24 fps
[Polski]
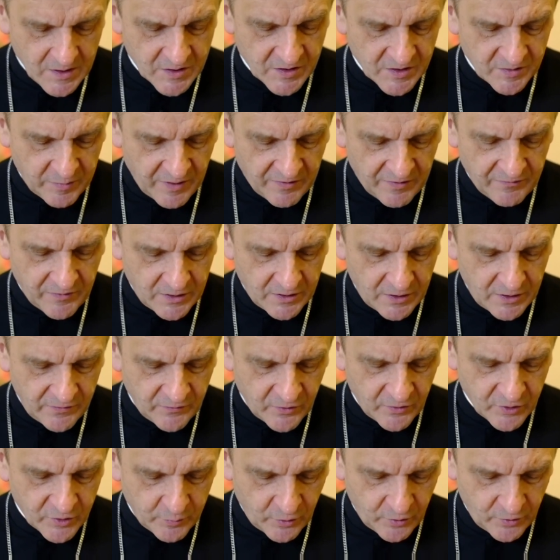
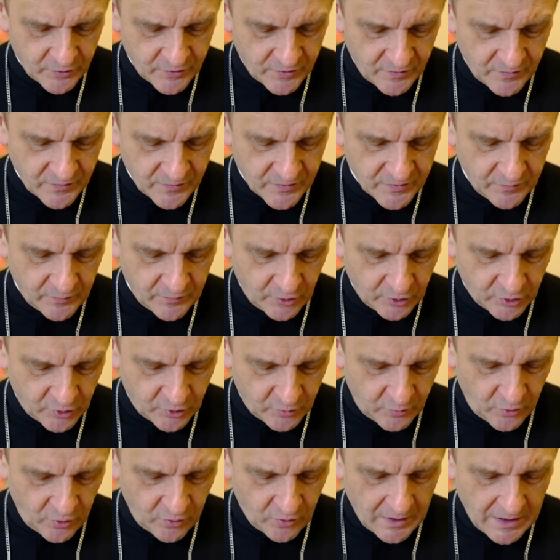Sprawiedliwość pochodzącą od
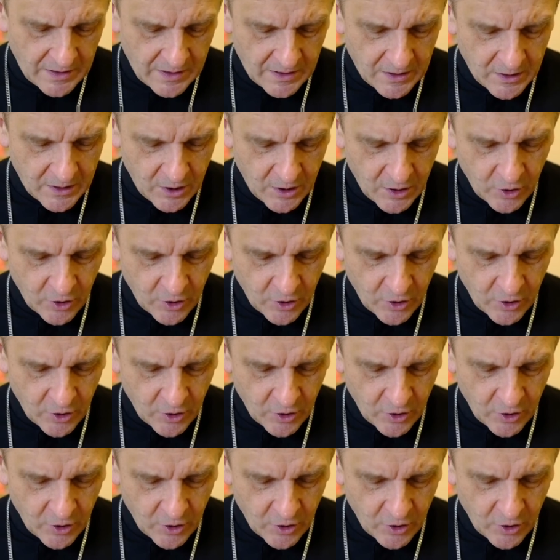Boga,